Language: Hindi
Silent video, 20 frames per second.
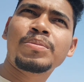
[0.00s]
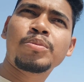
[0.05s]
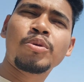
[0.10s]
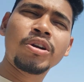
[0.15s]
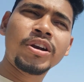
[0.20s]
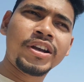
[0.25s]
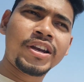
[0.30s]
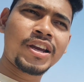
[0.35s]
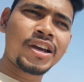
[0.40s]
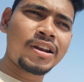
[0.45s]

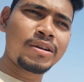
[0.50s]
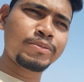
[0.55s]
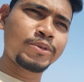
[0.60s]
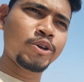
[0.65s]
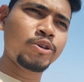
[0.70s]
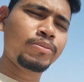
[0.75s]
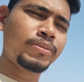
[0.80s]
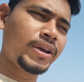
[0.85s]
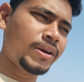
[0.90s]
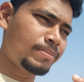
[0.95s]
पॉलिटिकल
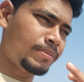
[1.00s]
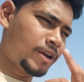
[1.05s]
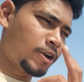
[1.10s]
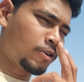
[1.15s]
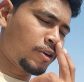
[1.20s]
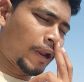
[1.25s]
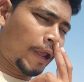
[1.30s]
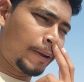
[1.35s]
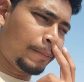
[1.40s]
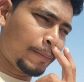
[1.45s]
व्यू में मेरे
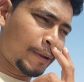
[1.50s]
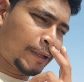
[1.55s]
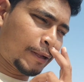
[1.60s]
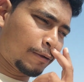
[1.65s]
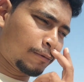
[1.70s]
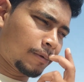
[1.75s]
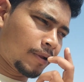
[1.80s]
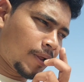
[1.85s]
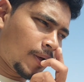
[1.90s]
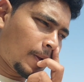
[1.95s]
को नहीं पता
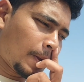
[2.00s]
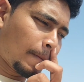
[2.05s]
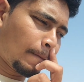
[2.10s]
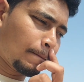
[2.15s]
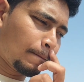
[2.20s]
उतना